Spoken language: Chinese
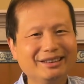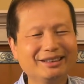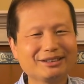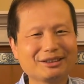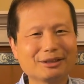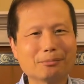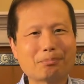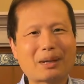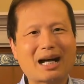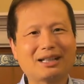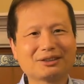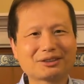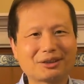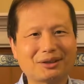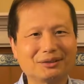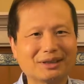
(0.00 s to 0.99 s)
就罢
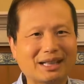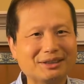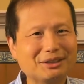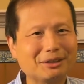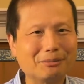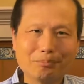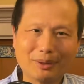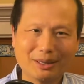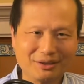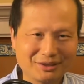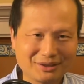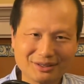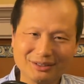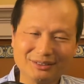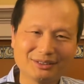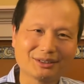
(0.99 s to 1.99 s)
手了，金盆
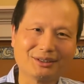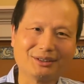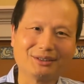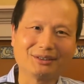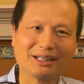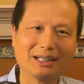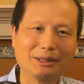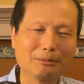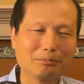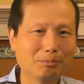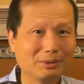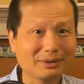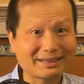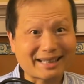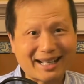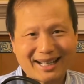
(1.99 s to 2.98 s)
洗手了。
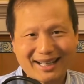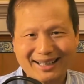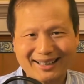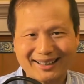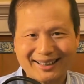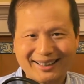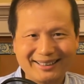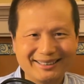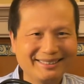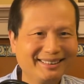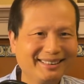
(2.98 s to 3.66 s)
不打了，